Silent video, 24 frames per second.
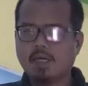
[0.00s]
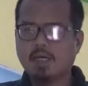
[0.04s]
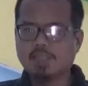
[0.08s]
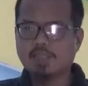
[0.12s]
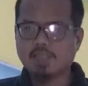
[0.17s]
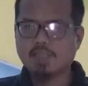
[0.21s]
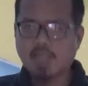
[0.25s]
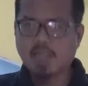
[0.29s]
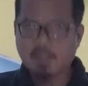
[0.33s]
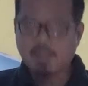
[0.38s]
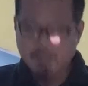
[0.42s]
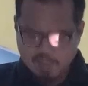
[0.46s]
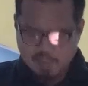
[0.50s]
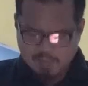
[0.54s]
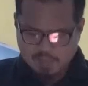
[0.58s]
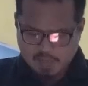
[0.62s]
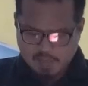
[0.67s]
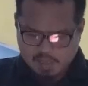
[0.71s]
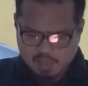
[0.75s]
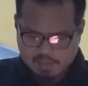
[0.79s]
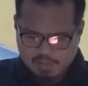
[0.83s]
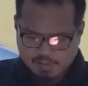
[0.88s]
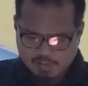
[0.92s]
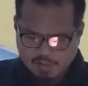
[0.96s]
ang sinabi ng
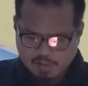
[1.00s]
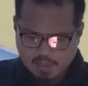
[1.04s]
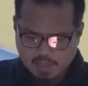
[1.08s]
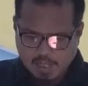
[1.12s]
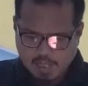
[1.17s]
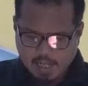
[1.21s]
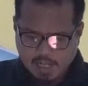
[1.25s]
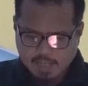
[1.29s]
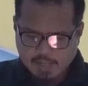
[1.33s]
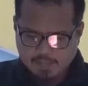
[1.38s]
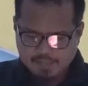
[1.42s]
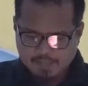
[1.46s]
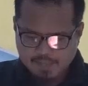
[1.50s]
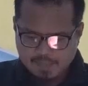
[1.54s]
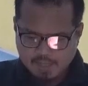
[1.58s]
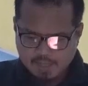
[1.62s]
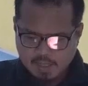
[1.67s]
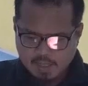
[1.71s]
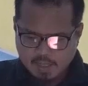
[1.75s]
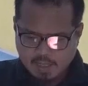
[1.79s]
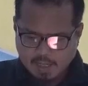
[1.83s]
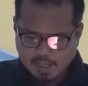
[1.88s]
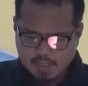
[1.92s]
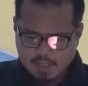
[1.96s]
mga scholar,
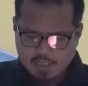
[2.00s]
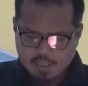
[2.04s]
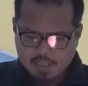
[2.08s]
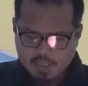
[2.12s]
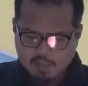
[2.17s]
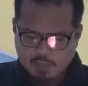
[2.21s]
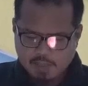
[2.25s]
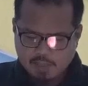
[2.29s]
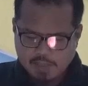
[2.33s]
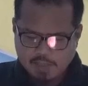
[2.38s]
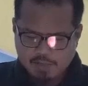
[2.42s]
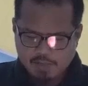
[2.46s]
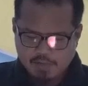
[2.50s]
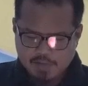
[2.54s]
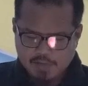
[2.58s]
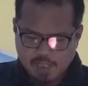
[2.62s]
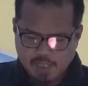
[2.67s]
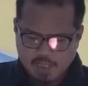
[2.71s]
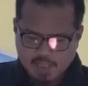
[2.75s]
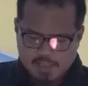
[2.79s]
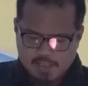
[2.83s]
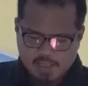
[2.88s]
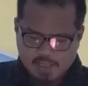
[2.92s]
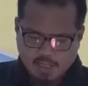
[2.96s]
ang hindi
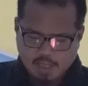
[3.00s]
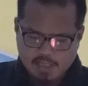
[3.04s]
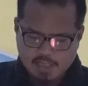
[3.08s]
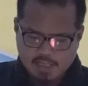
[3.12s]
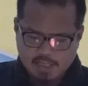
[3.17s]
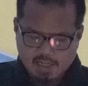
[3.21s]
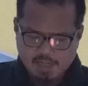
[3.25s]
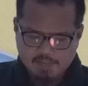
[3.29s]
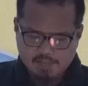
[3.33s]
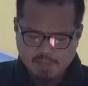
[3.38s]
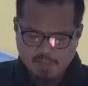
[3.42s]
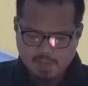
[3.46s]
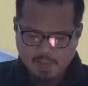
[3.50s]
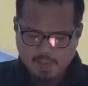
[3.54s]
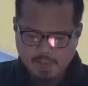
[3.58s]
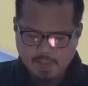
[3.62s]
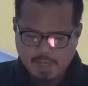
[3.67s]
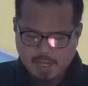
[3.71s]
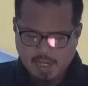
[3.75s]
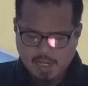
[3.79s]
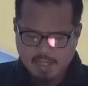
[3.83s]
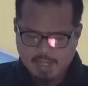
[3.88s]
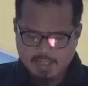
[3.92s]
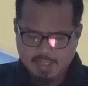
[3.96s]
patuloyin sa kanilang
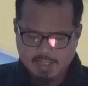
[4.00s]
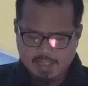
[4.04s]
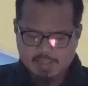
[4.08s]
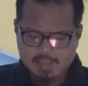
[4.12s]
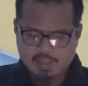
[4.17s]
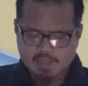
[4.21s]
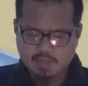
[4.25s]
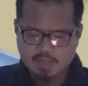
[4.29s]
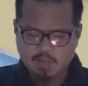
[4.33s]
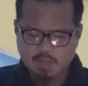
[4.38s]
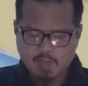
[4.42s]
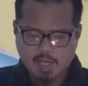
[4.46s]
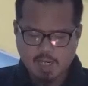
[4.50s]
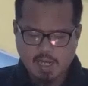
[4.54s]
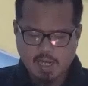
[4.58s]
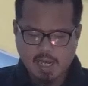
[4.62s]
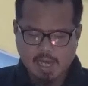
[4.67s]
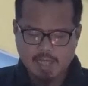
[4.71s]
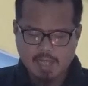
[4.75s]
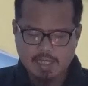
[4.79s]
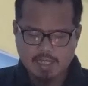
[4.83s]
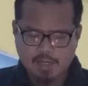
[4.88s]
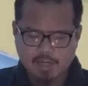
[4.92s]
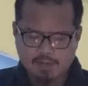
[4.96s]
pamamahay ang sinumang
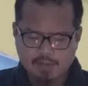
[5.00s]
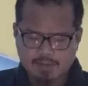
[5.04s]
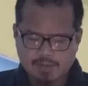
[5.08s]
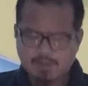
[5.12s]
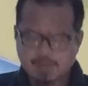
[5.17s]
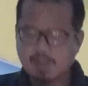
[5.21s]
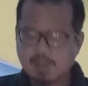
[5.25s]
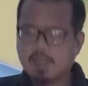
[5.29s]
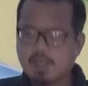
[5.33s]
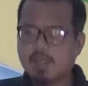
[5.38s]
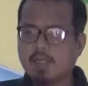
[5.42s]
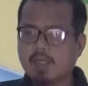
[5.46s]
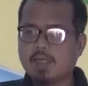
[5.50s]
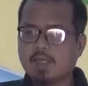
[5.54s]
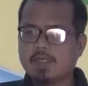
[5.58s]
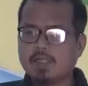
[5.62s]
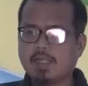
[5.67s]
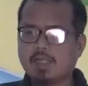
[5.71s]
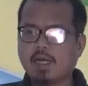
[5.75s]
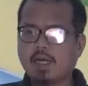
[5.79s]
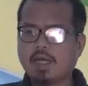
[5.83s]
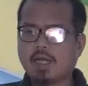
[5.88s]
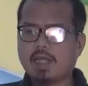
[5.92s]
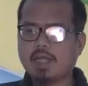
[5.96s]
ayaw
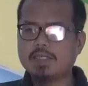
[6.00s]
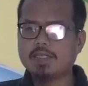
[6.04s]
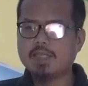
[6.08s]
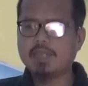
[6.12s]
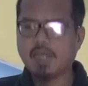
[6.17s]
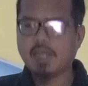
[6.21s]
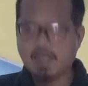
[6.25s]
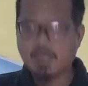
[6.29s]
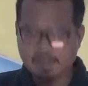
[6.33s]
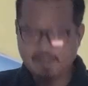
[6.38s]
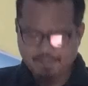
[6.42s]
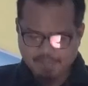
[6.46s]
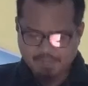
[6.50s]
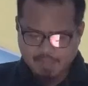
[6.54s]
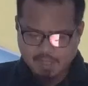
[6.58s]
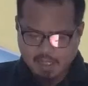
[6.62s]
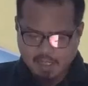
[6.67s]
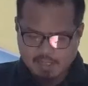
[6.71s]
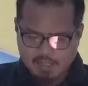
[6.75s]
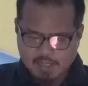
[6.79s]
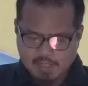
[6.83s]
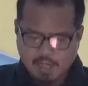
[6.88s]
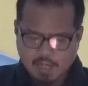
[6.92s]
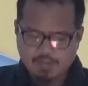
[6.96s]
ng kanyang
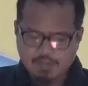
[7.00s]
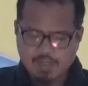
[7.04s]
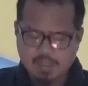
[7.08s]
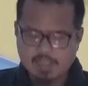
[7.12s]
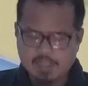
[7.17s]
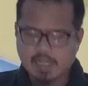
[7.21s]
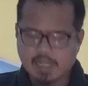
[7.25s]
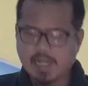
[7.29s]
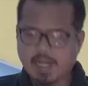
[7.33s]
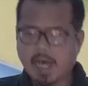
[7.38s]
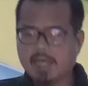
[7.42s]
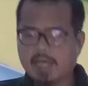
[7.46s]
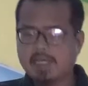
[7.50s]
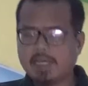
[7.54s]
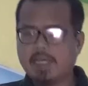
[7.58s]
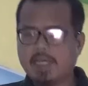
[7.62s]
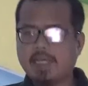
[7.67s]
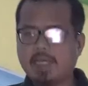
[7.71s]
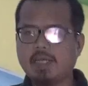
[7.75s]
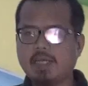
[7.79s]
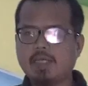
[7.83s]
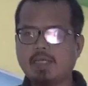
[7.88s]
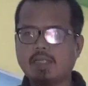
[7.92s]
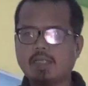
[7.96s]
asawang
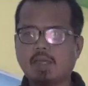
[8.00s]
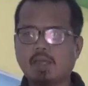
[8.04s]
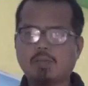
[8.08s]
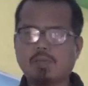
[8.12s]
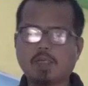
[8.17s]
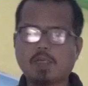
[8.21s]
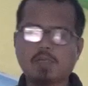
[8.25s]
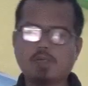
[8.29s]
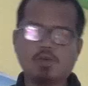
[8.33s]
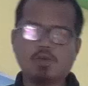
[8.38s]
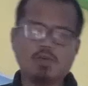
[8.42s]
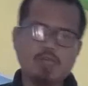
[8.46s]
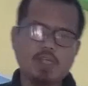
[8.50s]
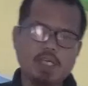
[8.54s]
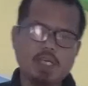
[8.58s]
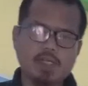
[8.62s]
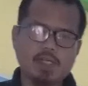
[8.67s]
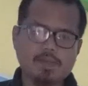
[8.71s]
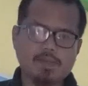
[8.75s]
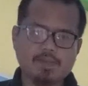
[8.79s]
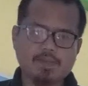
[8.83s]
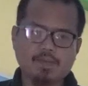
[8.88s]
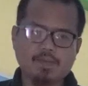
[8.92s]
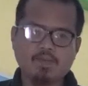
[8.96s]
lalaki na
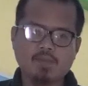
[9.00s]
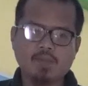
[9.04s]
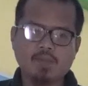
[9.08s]
patuloyin.